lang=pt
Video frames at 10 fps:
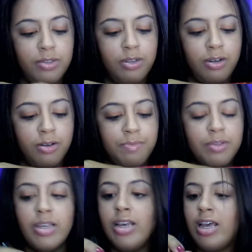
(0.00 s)
Ó.
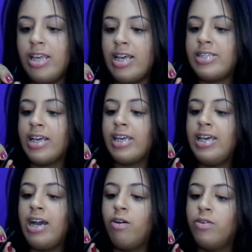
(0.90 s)
E esse
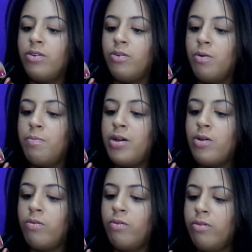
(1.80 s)
aqui é o
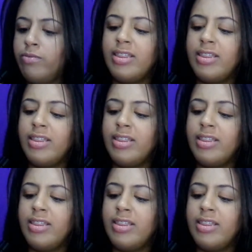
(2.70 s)
número